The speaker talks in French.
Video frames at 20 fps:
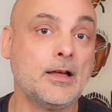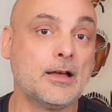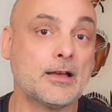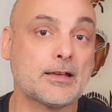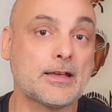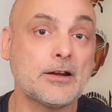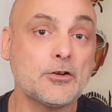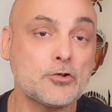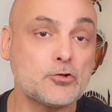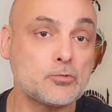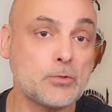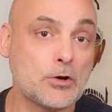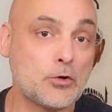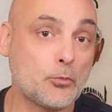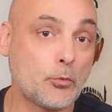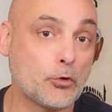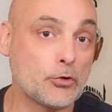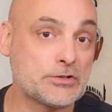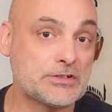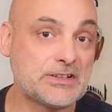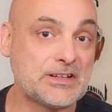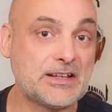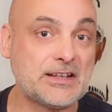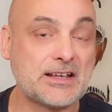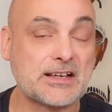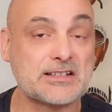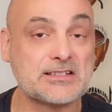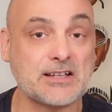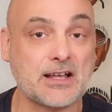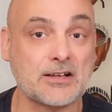Quel que soit le procédé
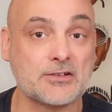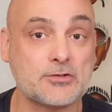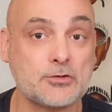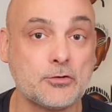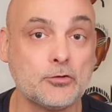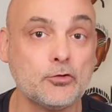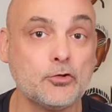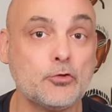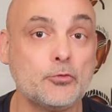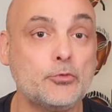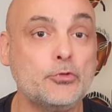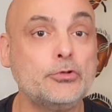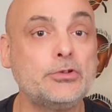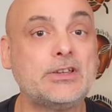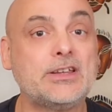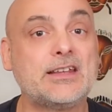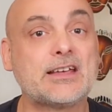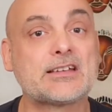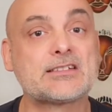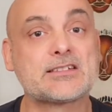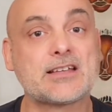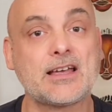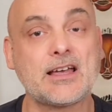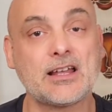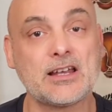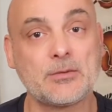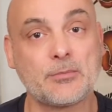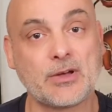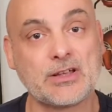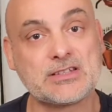d'extraction, le but est d'extraire
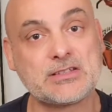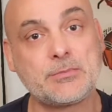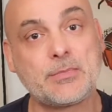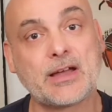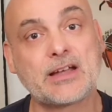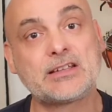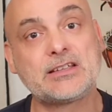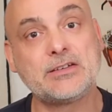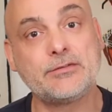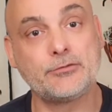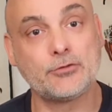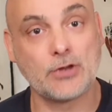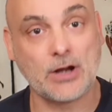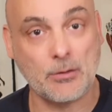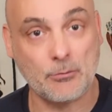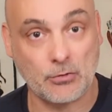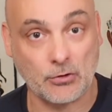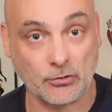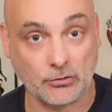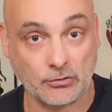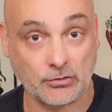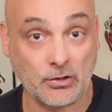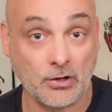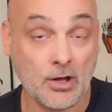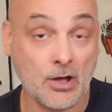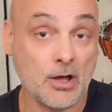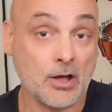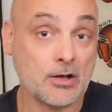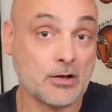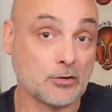les principes actifs de la plante.
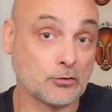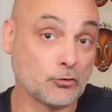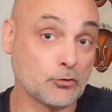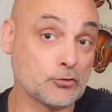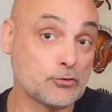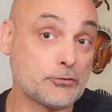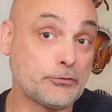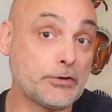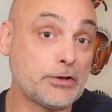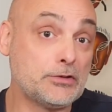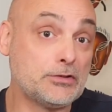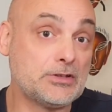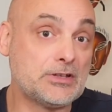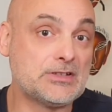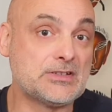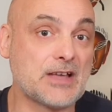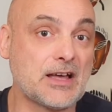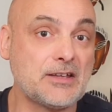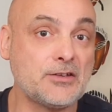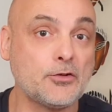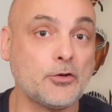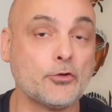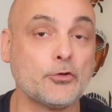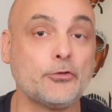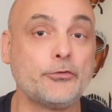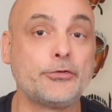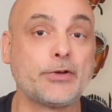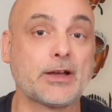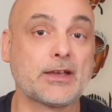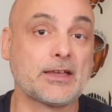Quand on se fait une tisane, on ne
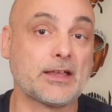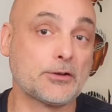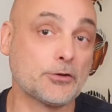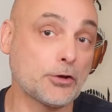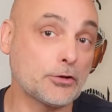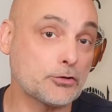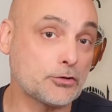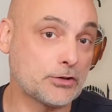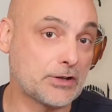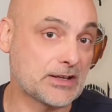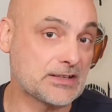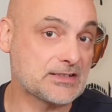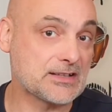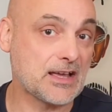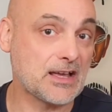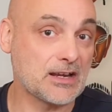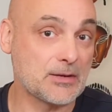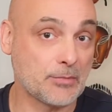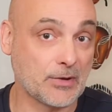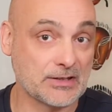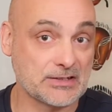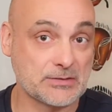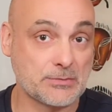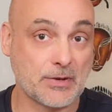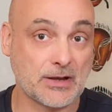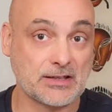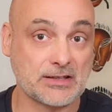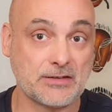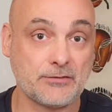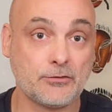fait rien d'autre que d'extraire les principes
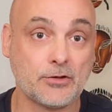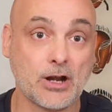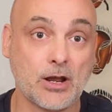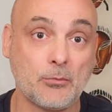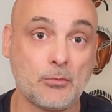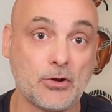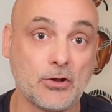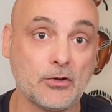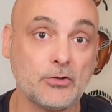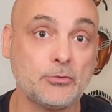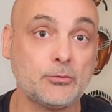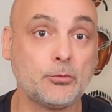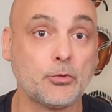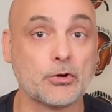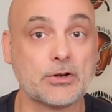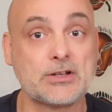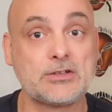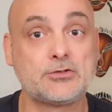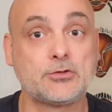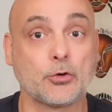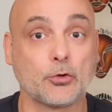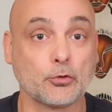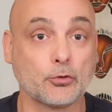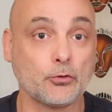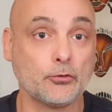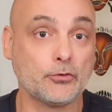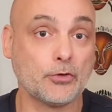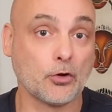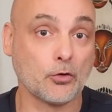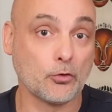actifs de la plante pour qu'ils se
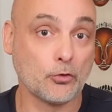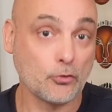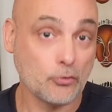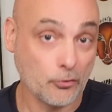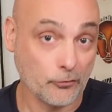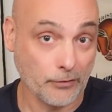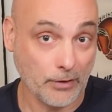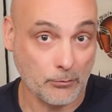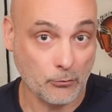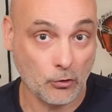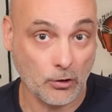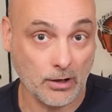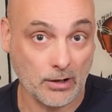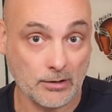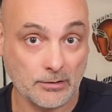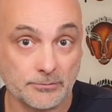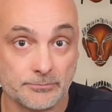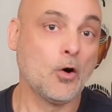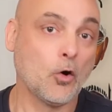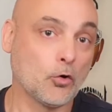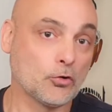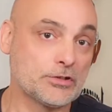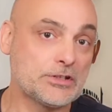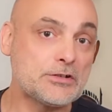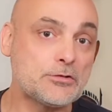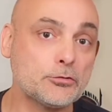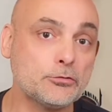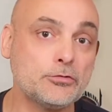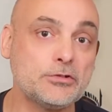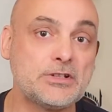retrouvent dans l'eau qu'on va boire. On dit
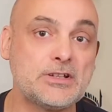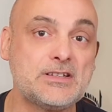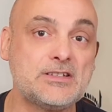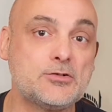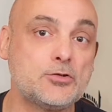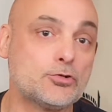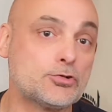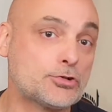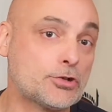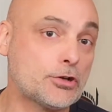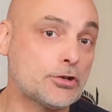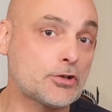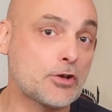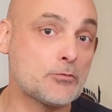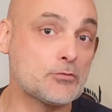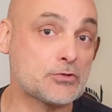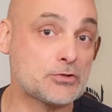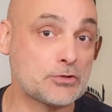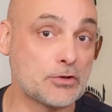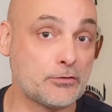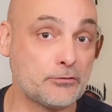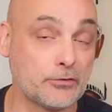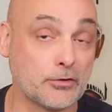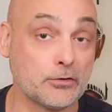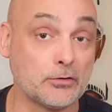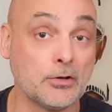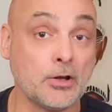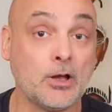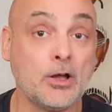qu'on utilise l'eau chaude comme solvant.